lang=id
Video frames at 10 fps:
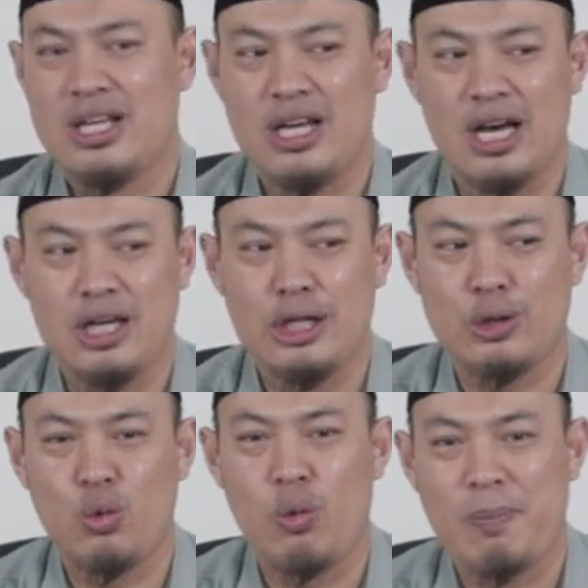
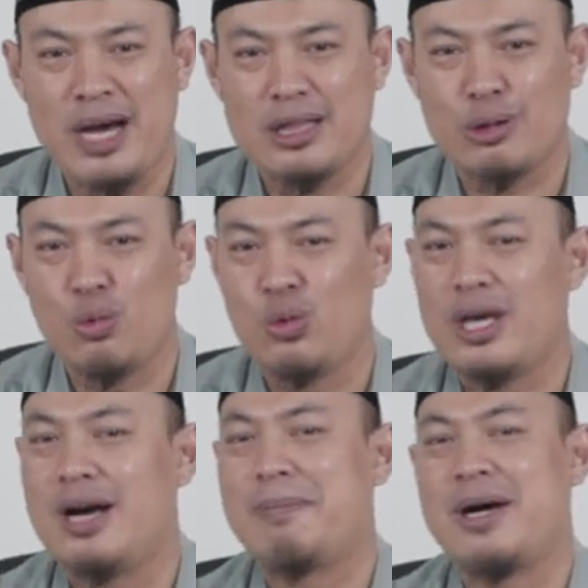yaitu patung
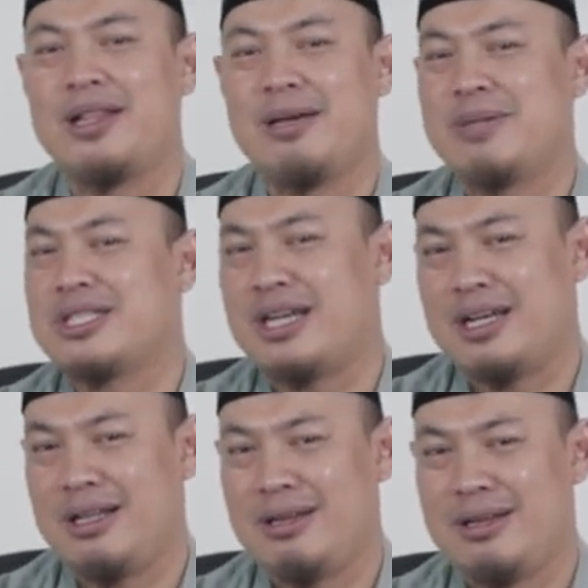yang paling
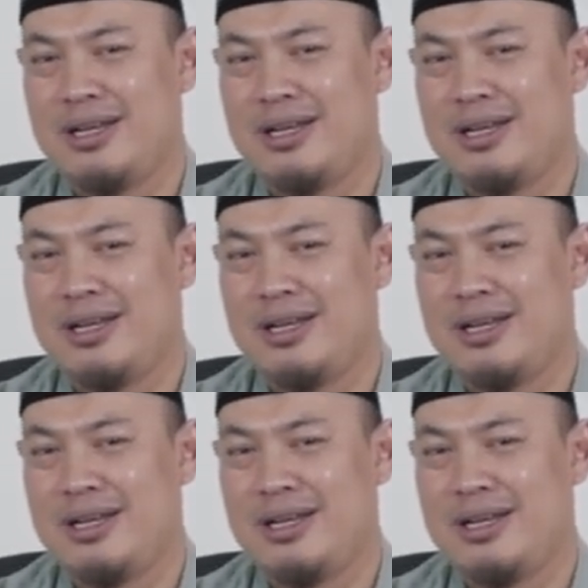besar